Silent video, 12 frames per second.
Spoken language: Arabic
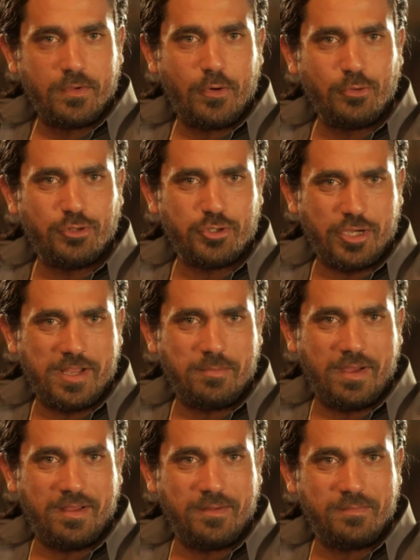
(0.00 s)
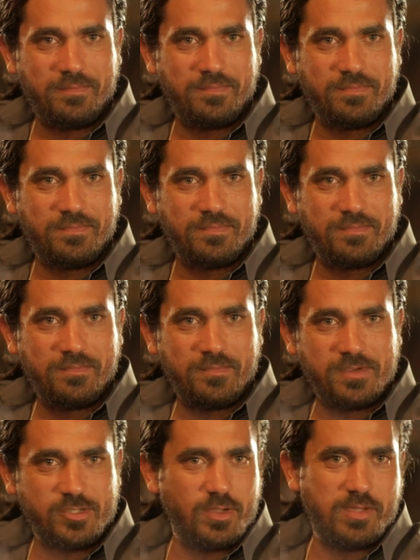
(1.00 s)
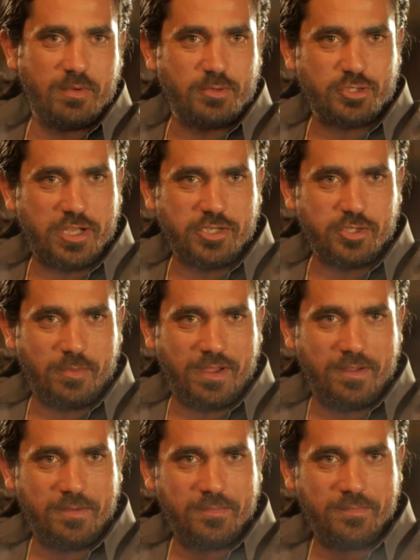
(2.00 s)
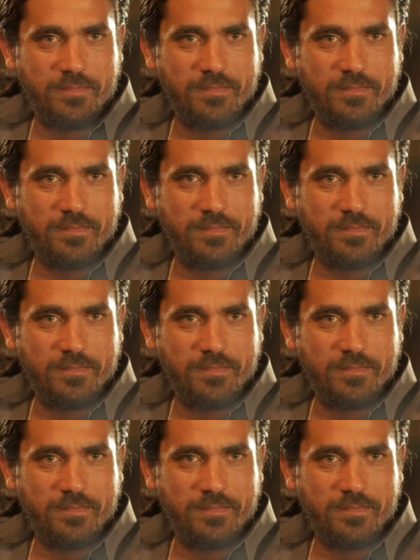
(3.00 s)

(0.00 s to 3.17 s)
كنت شغال معاه بس دلوقتي ما بشتغلش معاه